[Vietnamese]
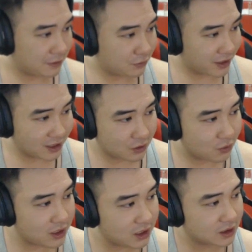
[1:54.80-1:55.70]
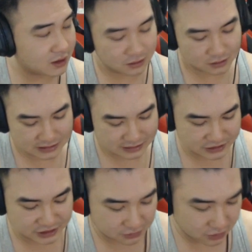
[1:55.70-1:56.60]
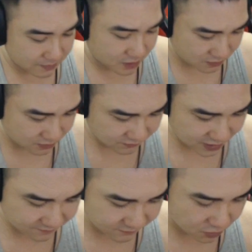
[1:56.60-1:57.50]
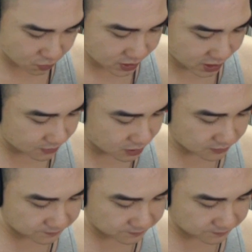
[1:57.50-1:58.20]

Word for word: toàn ăn khuya, chịu thôi em ơi, bởi vì anh vừa ngủ dậy em ơi.